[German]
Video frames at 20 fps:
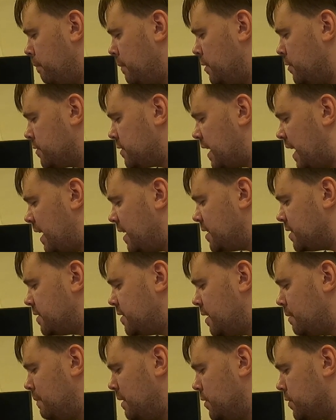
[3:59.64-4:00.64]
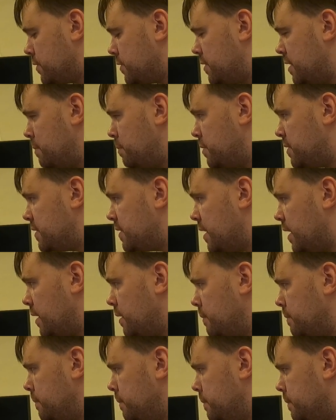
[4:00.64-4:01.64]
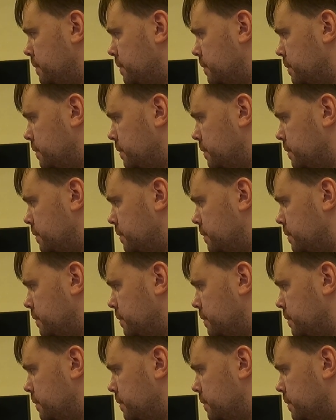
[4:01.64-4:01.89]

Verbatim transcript: Minus 18, minus 17.